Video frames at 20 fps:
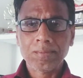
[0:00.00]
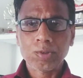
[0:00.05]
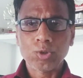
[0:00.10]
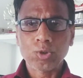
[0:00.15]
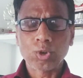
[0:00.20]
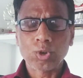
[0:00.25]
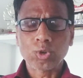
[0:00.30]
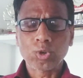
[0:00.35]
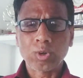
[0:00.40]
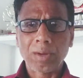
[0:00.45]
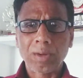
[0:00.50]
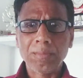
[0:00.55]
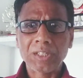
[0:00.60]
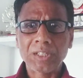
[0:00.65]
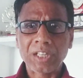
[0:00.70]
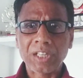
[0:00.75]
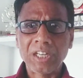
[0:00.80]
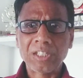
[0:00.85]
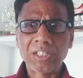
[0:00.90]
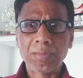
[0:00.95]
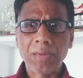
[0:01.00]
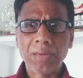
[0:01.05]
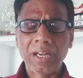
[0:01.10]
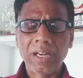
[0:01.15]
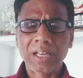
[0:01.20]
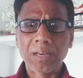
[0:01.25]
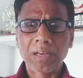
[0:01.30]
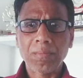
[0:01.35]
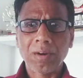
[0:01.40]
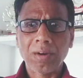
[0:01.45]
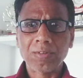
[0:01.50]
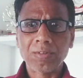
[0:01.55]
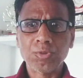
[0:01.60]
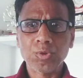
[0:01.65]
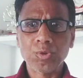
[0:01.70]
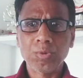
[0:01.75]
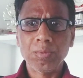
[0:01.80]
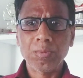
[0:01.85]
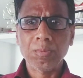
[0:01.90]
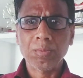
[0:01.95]
तो दोस्तों कम स्क्रीन मिलने के
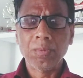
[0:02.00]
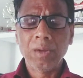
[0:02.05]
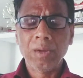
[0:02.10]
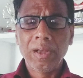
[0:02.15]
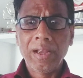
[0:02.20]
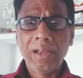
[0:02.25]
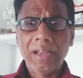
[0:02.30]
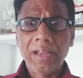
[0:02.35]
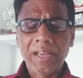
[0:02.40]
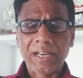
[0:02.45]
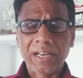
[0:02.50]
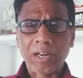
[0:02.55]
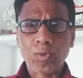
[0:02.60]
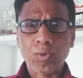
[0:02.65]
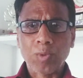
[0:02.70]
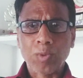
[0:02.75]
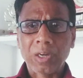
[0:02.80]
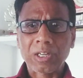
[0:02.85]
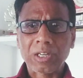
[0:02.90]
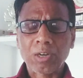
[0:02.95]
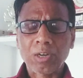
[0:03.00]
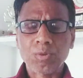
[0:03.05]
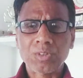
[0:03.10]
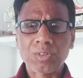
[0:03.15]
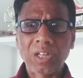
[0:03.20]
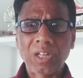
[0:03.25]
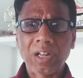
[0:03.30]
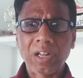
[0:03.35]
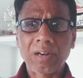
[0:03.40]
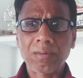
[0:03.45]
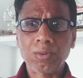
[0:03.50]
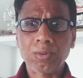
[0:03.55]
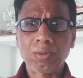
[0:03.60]
बावजूद एक अनुमान के अनुसार